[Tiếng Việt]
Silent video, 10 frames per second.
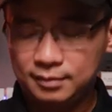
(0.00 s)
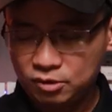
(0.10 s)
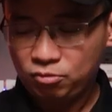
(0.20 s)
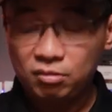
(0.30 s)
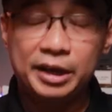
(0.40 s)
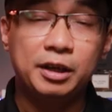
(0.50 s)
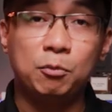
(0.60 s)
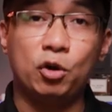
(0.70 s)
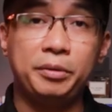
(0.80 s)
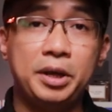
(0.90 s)
cũng lấy là
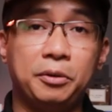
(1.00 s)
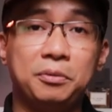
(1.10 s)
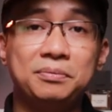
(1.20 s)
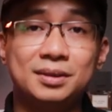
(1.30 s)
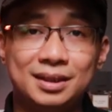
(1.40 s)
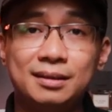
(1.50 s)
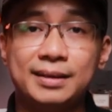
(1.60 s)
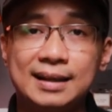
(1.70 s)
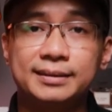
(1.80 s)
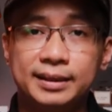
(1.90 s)
một cái điều cũng rất là
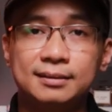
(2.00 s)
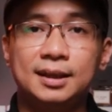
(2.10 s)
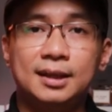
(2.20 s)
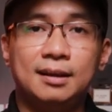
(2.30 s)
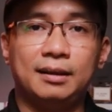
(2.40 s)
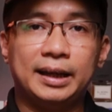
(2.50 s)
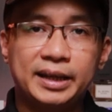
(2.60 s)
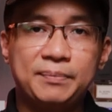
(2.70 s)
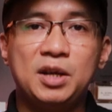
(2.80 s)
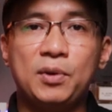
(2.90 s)
đáng tiếc. Anh
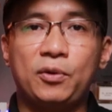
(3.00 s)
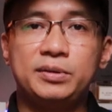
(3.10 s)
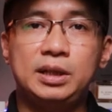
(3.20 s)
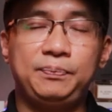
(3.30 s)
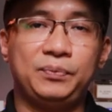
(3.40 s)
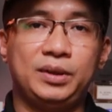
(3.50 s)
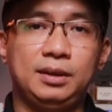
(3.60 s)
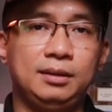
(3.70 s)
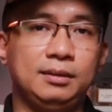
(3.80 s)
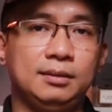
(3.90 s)
em nếu mà có dịp
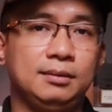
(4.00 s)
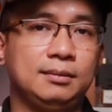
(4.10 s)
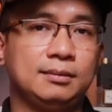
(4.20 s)
thì